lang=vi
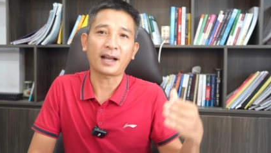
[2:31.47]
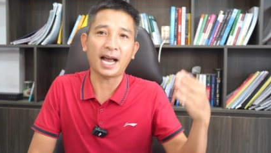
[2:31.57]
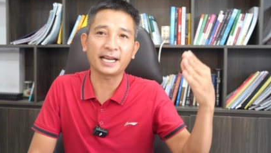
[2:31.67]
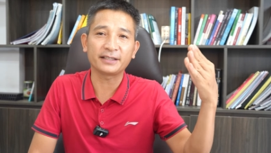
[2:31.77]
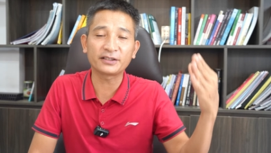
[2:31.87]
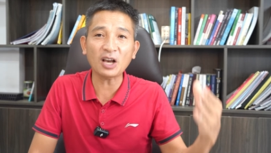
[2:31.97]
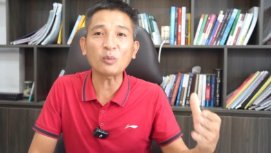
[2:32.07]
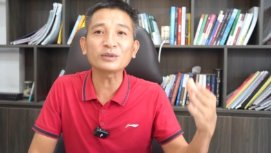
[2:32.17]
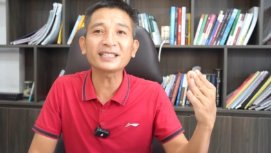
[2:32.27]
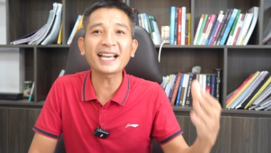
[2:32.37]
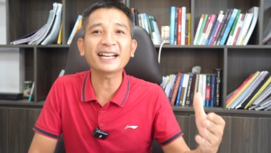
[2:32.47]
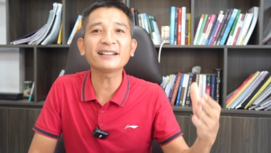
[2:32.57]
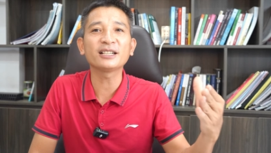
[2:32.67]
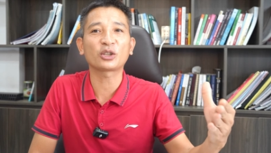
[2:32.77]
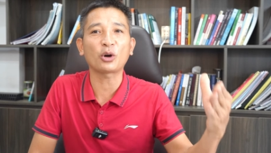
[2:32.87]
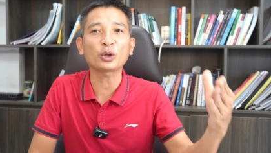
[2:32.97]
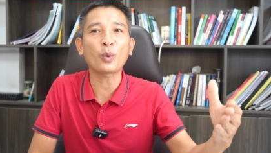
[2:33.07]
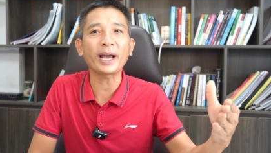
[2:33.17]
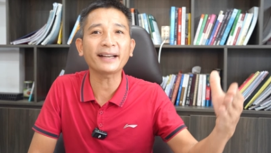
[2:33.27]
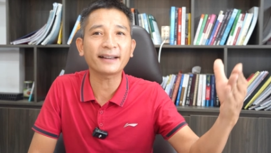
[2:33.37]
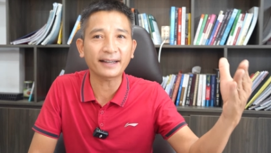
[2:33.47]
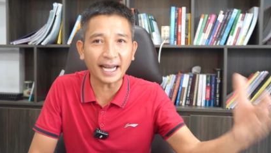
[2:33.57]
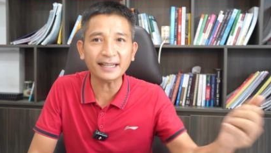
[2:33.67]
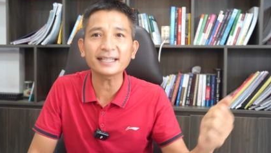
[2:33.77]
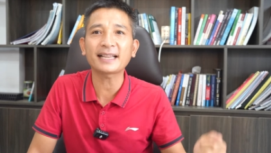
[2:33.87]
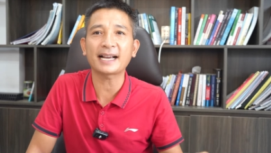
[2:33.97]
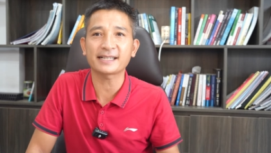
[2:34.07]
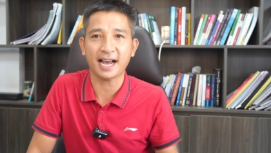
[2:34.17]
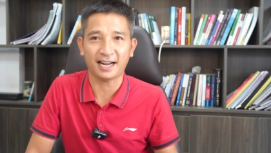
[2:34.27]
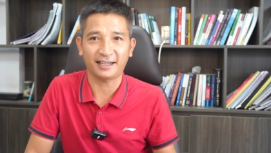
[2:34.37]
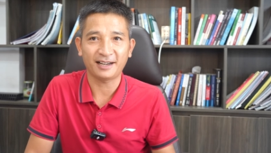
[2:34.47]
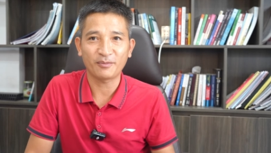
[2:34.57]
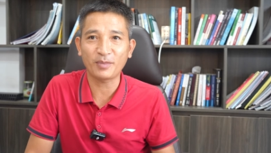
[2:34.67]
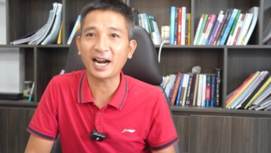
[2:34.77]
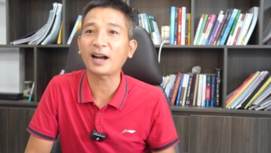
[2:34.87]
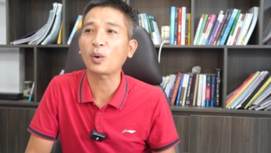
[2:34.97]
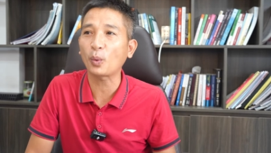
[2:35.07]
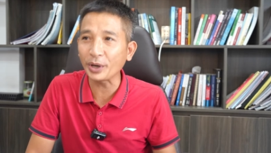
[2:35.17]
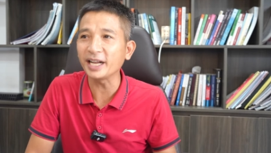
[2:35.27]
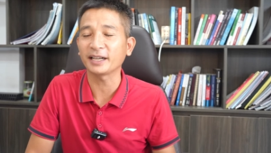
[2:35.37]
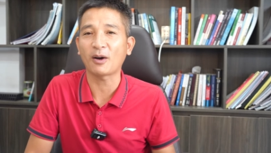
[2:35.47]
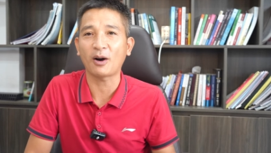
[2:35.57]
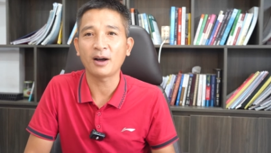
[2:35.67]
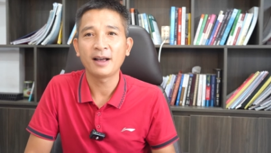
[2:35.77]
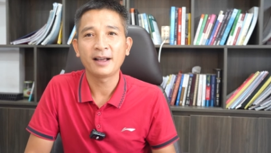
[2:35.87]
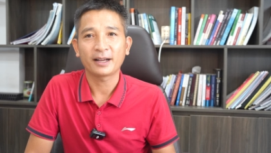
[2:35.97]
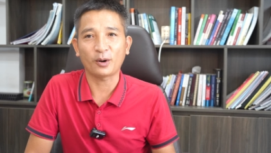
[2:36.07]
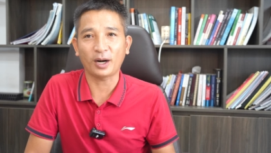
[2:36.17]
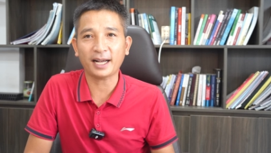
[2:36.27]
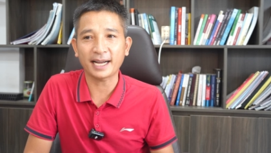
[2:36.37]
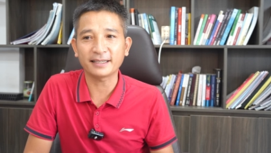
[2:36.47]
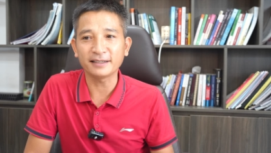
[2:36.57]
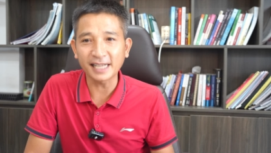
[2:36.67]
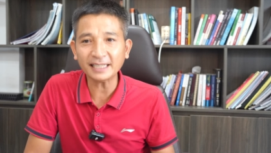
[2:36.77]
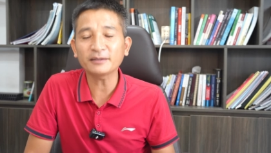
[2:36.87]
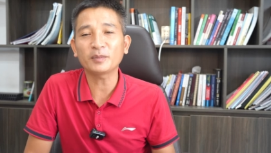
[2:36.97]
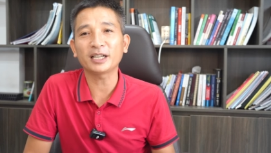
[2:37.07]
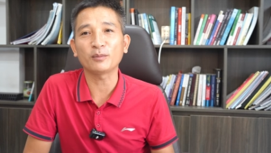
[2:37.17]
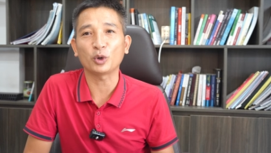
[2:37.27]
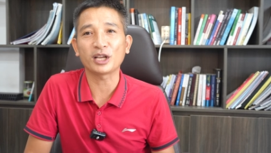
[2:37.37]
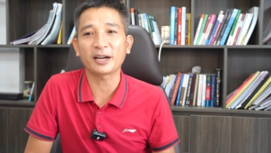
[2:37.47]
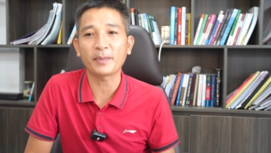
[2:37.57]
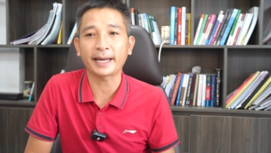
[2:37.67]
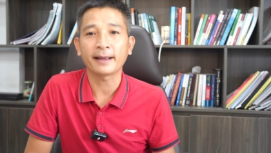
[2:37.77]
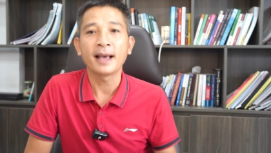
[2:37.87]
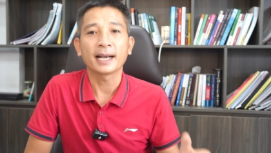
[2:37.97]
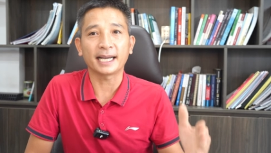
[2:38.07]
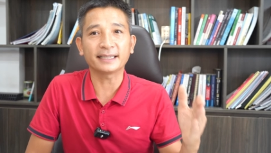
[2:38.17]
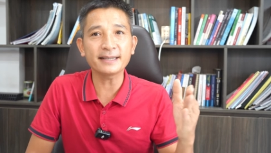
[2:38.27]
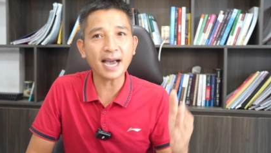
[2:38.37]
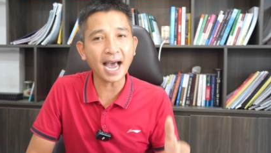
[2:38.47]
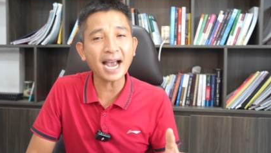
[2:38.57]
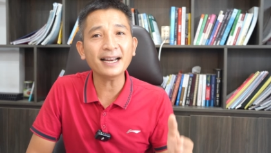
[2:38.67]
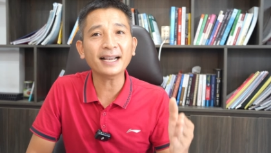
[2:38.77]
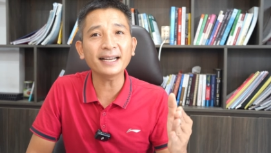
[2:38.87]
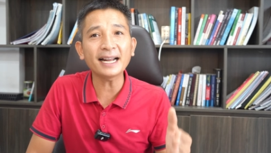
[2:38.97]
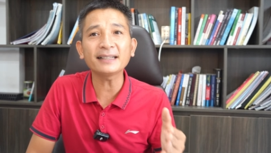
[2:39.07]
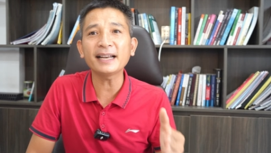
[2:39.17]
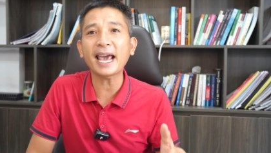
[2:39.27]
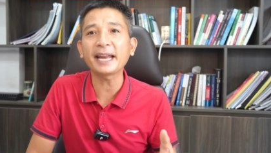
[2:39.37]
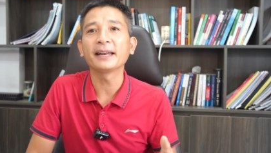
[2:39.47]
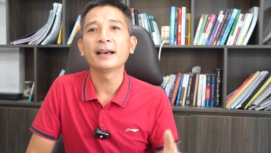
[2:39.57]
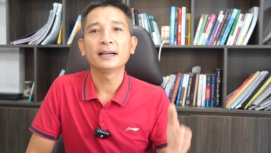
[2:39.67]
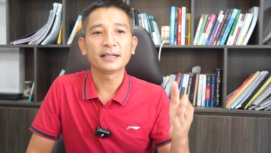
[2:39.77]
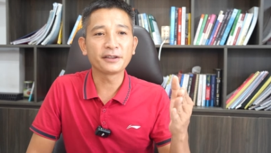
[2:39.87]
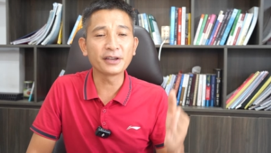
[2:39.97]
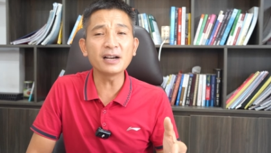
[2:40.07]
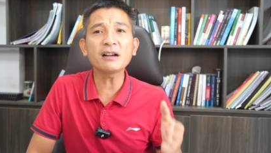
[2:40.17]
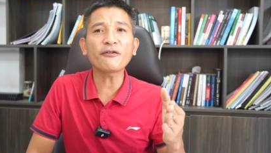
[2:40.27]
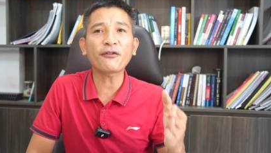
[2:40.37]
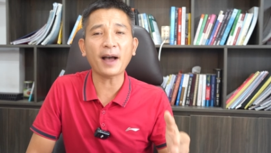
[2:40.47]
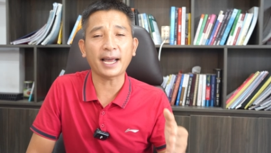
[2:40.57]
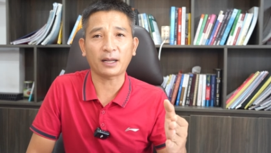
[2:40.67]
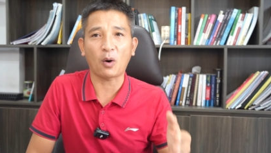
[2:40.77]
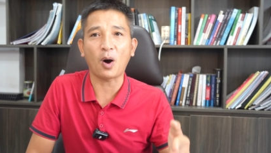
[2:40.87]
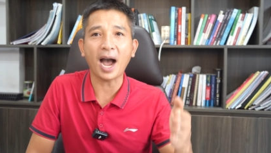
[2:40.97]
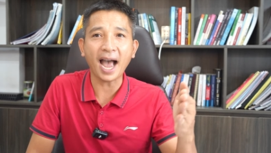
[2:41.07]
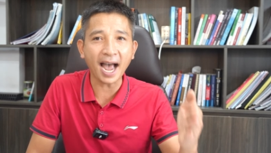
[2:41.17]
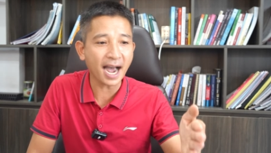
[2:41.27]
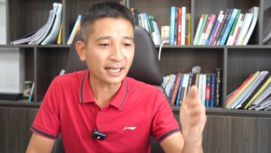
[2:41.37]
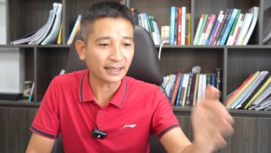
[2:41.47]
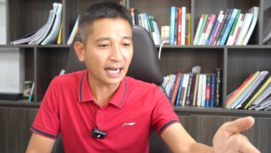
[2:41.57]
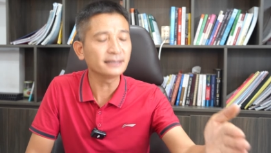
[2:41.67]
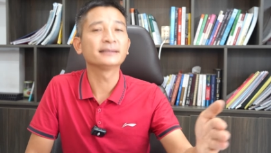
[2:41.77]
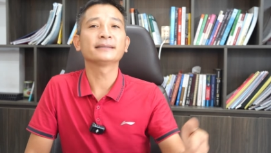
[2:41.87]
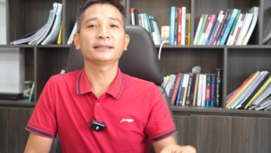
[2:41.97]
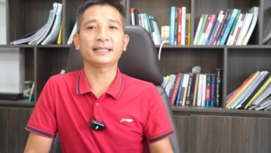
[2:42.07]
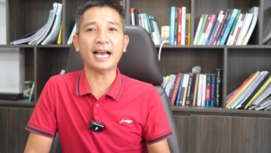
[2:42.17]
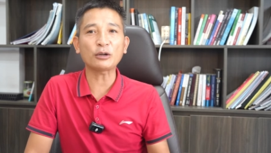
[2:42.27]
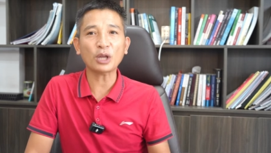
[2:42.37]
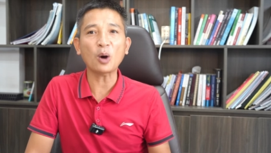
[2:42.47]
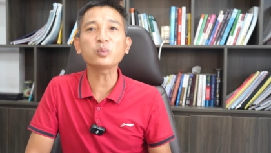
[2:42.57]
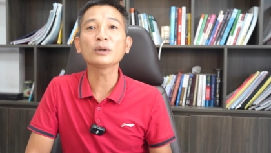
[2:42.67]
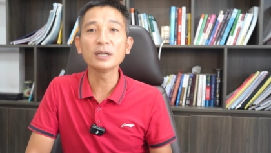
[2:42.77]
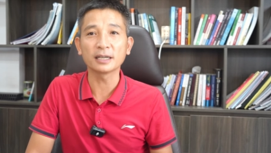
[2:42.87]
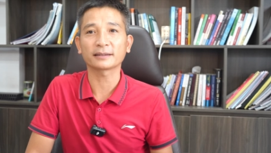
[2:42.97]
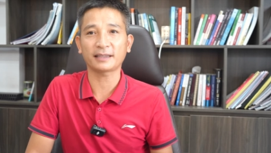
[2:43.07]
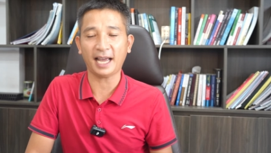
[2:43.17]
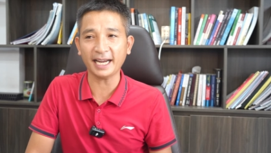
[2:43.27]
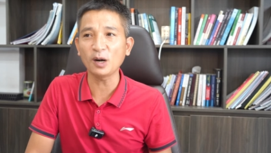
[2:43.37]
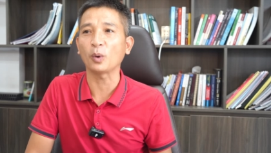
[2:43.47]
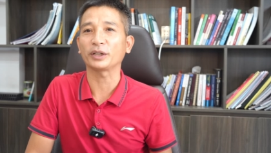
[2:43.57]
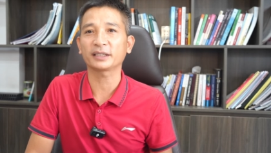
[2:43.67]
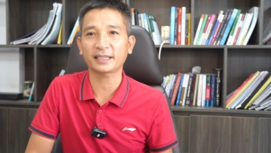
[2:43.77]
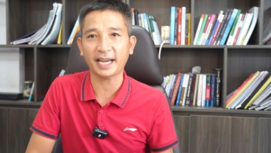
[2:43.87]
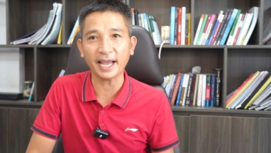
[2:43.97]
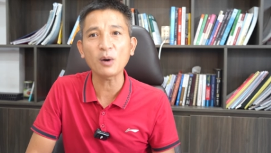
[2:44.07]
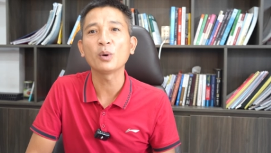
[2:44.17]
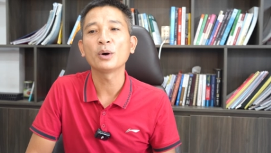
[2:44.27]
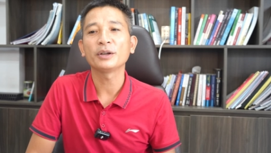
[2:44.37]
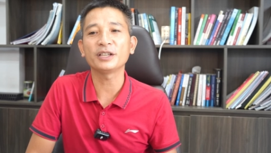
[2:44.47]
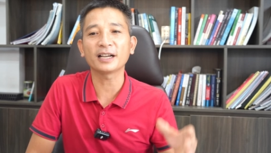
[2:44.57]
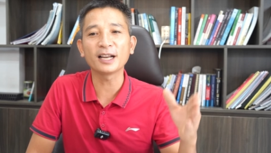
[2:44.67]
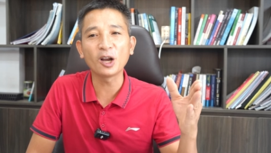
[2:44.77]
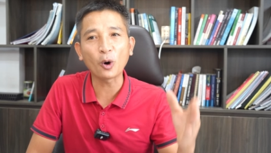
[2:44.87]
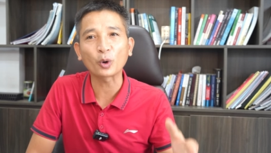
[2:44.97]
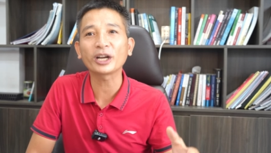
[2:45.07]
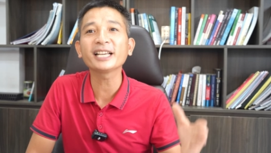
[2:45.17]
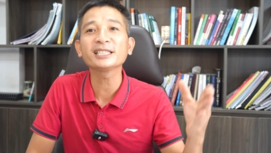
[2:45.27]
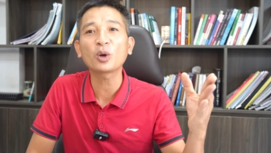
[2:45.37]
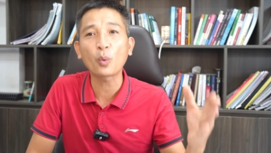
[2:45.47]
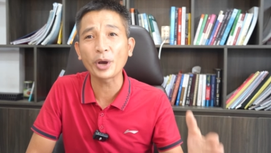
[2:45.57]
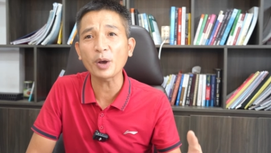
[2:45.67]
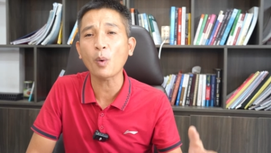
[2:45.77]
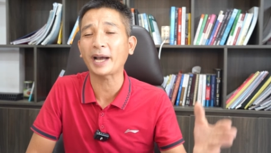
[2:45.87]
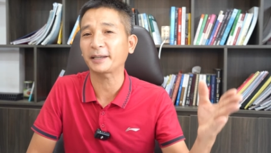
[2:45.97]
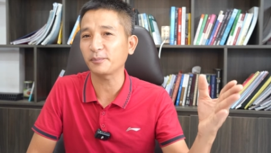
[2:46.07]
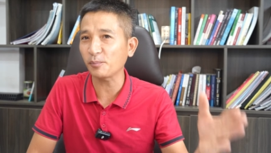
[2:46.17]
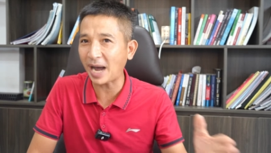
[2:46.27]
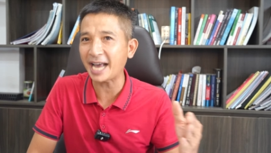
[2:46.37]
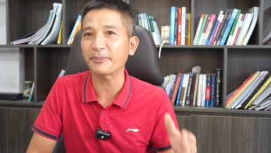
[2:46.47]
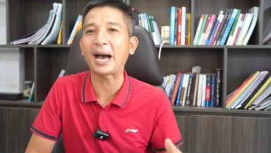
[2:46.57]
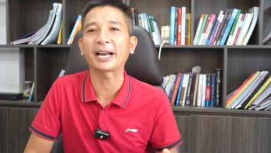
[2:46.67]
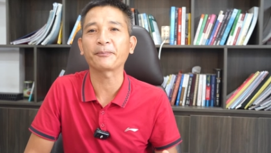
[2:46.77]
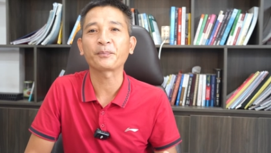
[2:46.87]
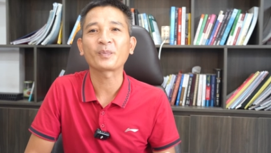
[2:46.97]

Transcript: cái dòng tiền được cho thuê trên cái tài sản mà đặt quy định đó. Đó là cái thứ nhất mà mình muốn nhấn mạnh. Cái thứ hai là cái đất nền nhưng phải có hạ tầng giao thông được thay đổi theo những cái lộ trình quy hoạch bài bản